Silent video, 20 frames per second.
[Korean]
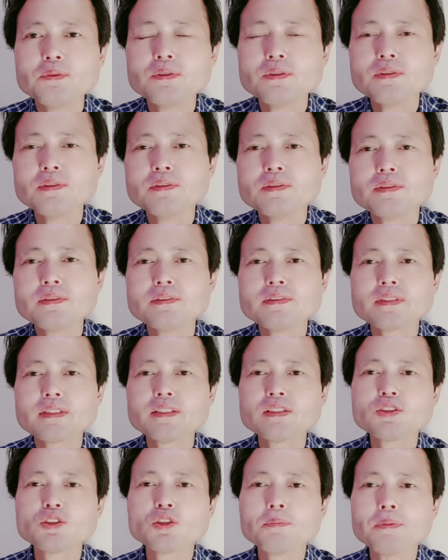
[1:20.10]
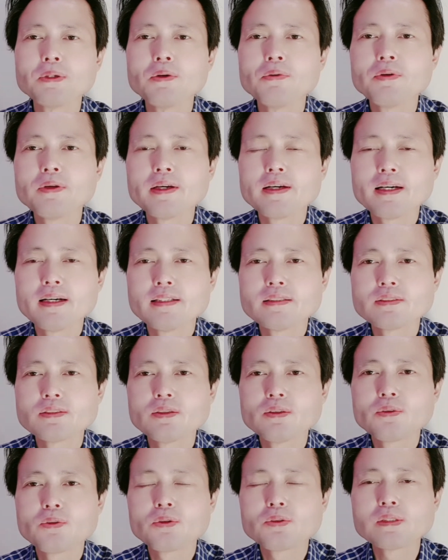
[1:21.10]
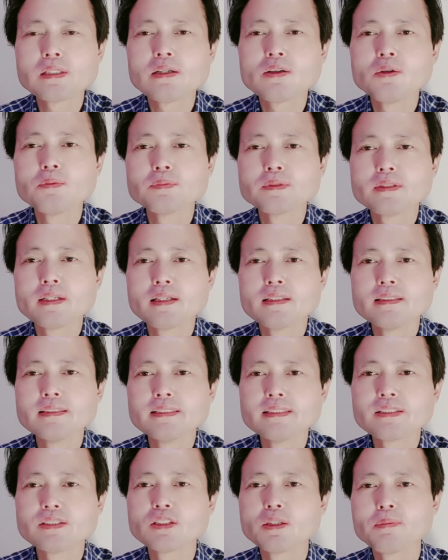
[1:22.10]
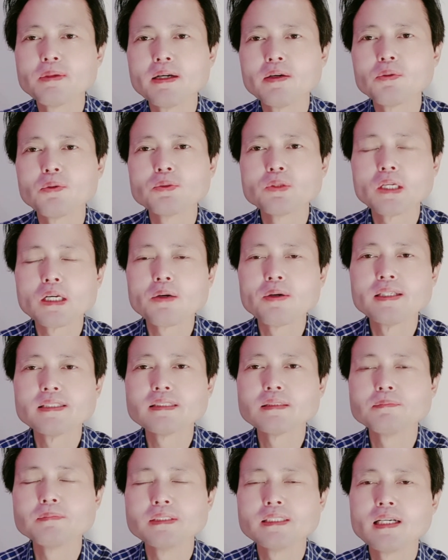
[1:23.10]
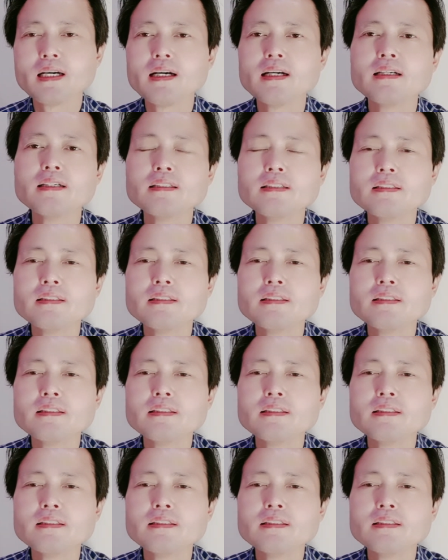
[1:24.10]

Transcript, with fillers: 오늘은 킹스턴 병원에 가서 코로나 검사를 직접 하고 돌아왔습니다.